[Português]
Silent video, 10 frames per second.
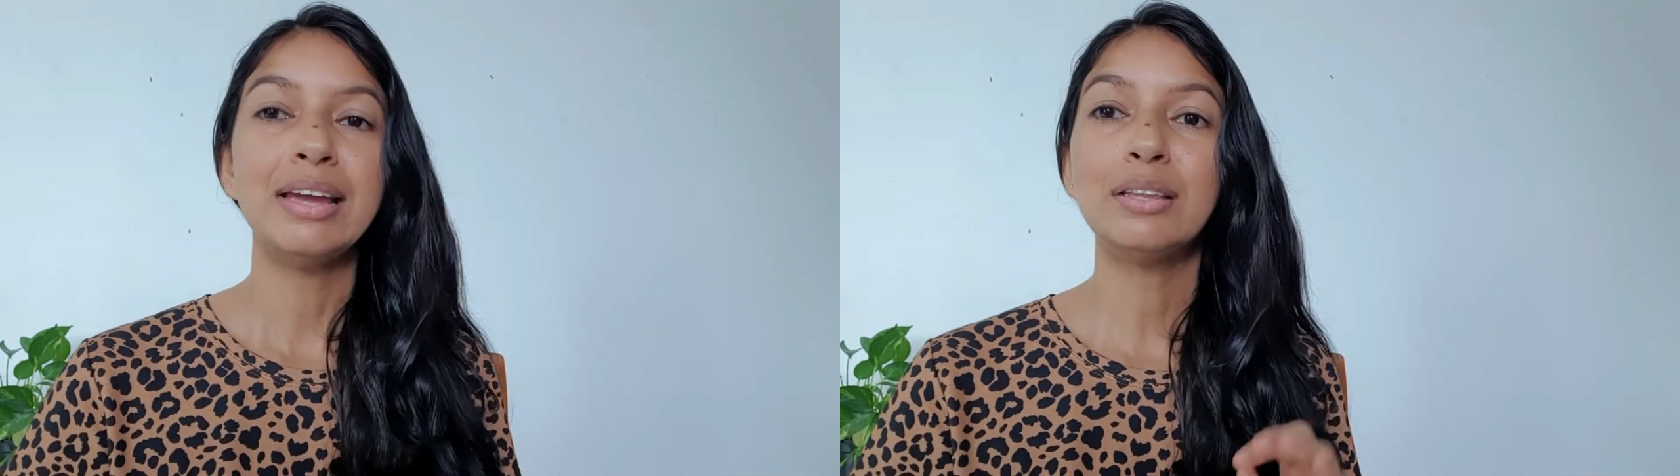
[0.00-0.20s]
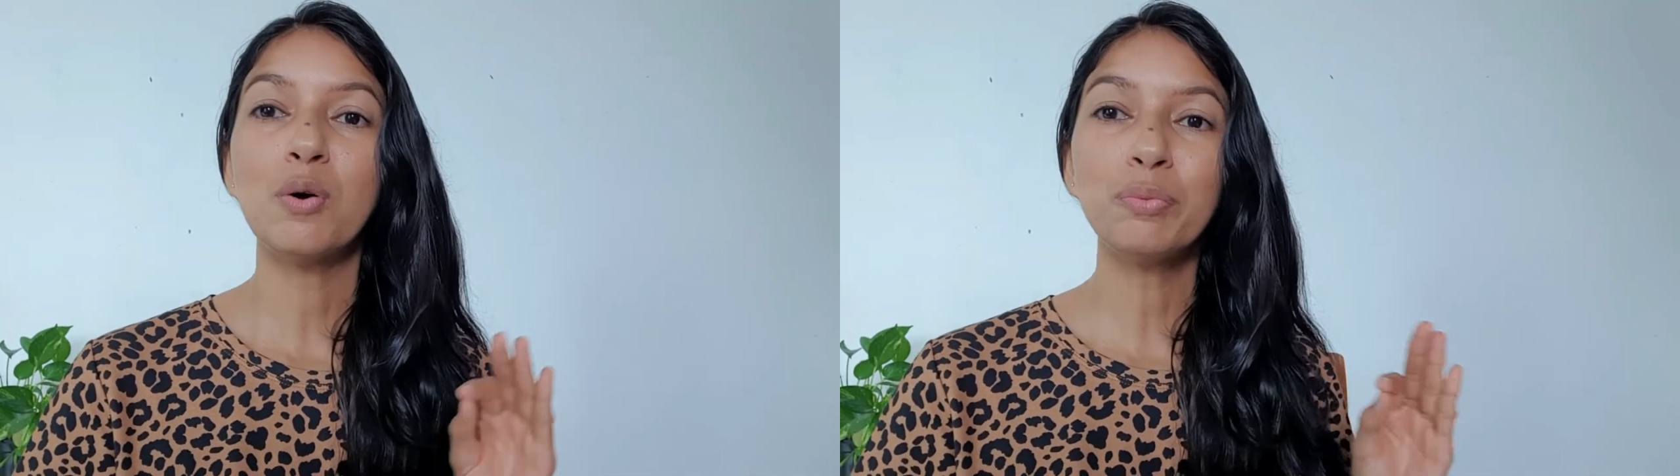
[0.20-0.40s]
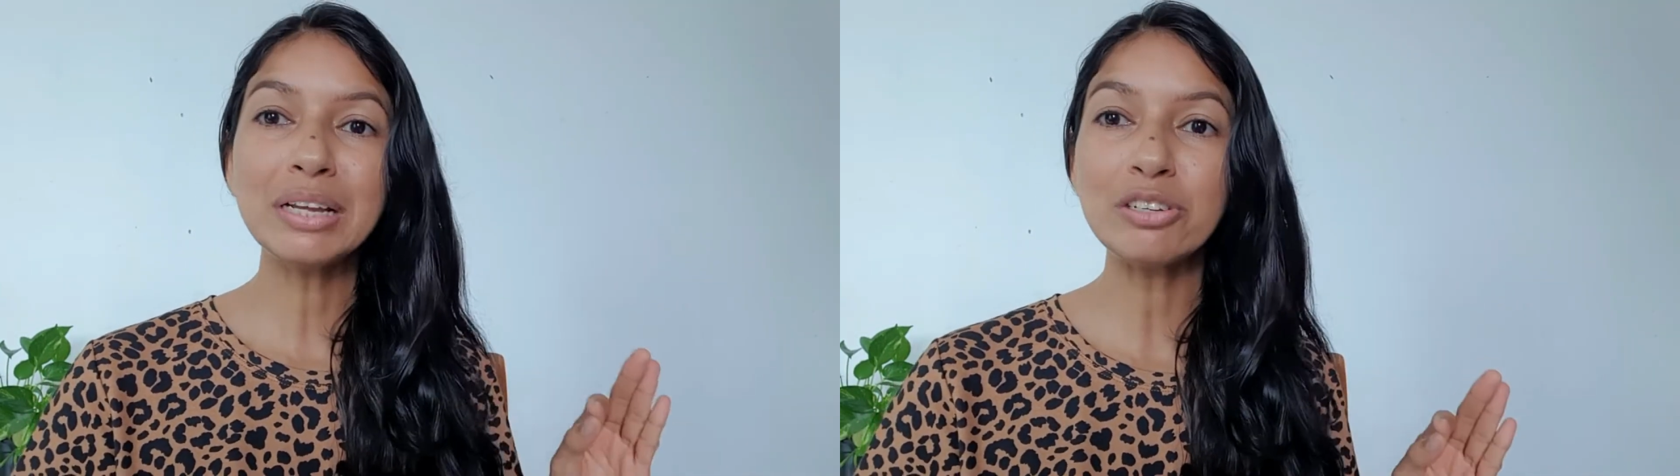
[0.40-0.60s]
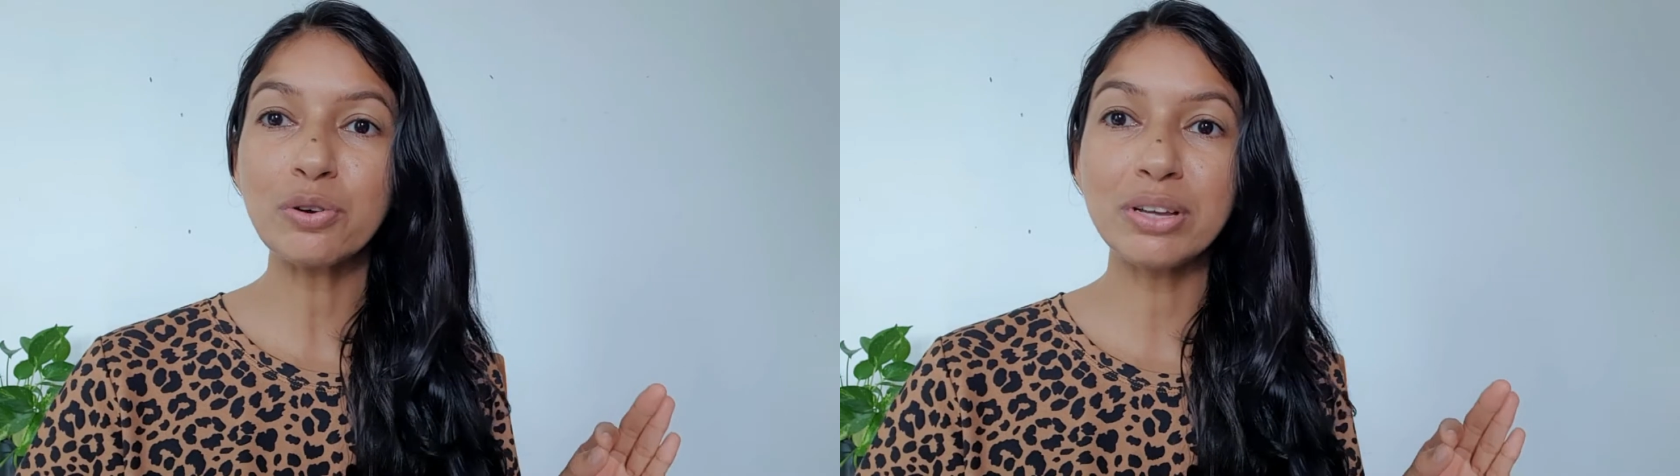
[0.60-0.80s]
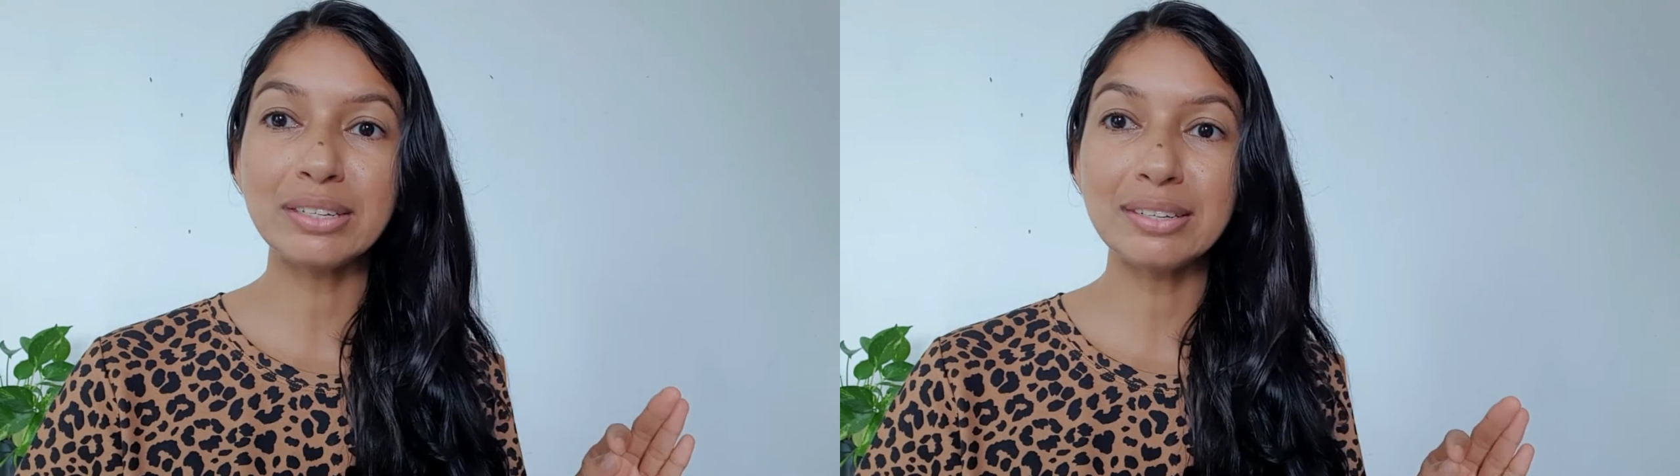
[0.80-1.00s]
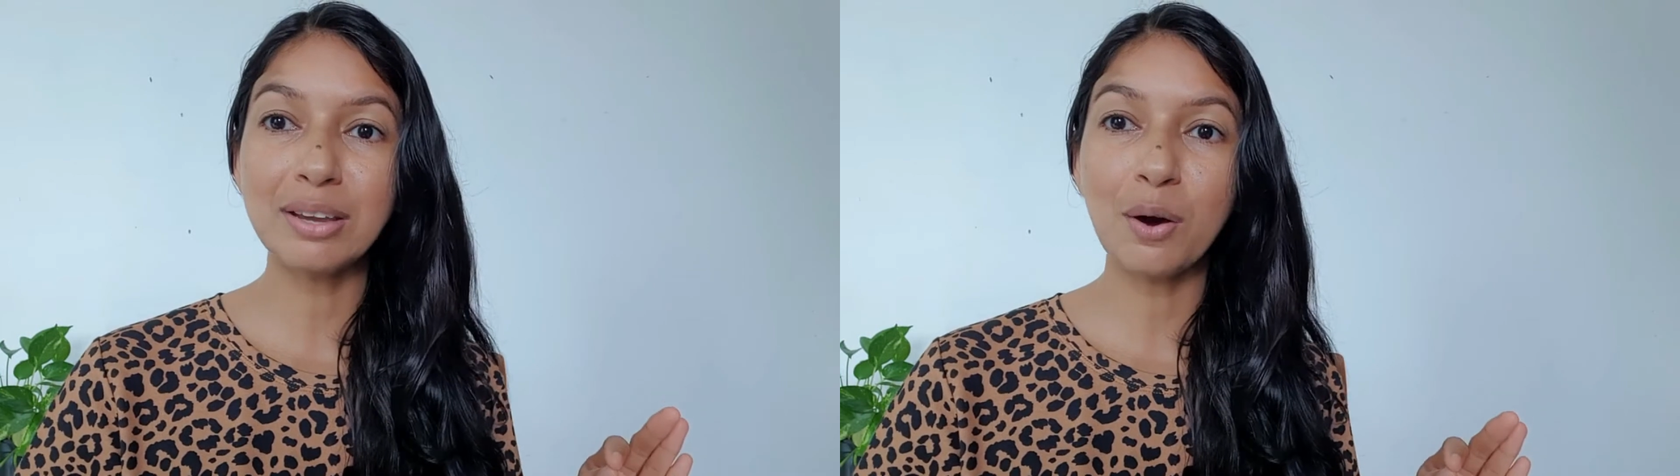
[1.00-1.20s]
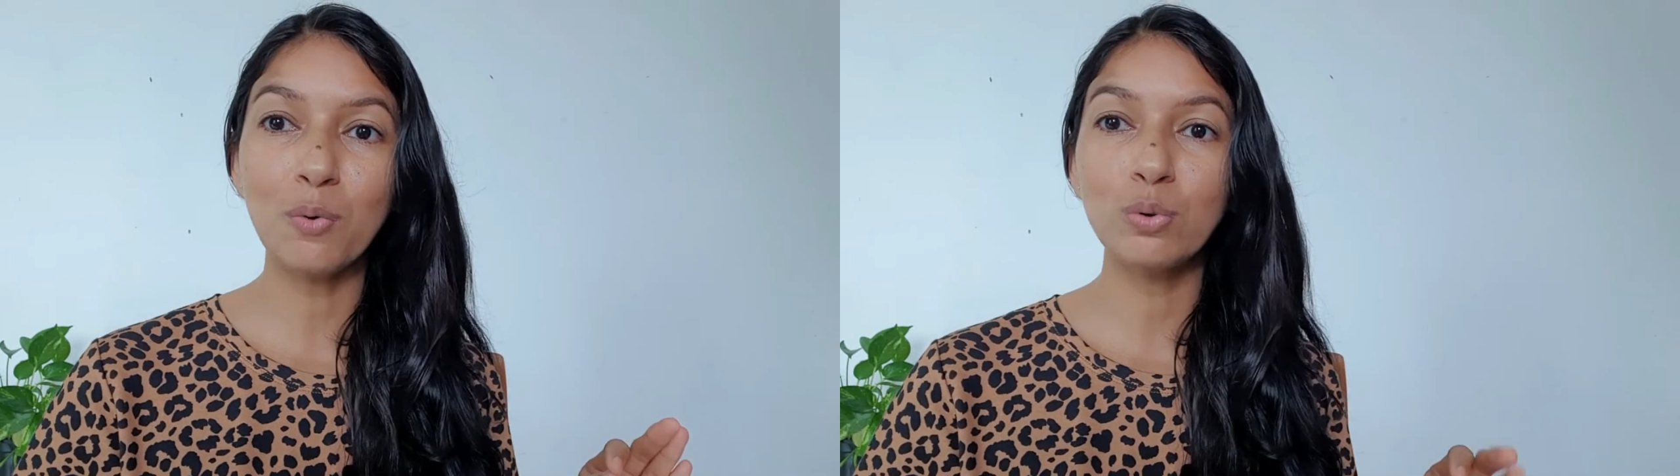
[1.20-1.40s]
Então, uma das coisas que eu